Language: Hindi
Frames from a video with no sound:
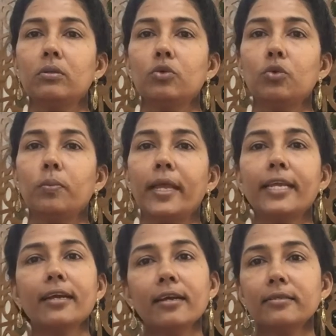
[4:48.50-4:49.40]
तो
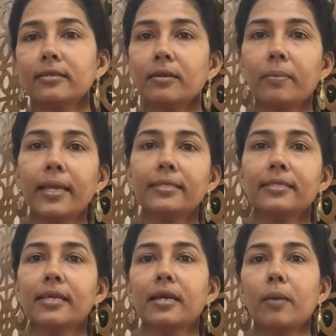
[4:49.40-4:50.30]
मैंने कहा सर मैं
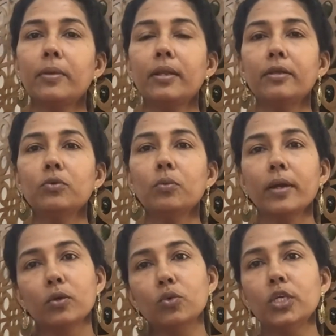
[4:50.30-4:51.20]
इसके काबिल नहीं हूँ
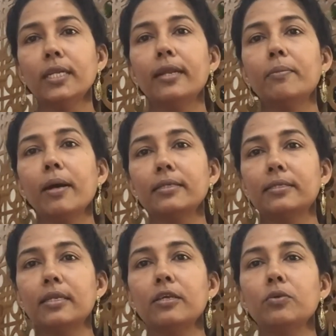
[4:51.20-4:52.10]
मैं खुद ही नेट
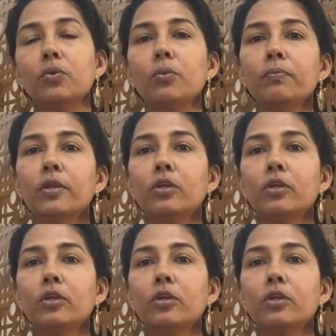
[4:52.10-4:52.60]
पास नहीं हूँ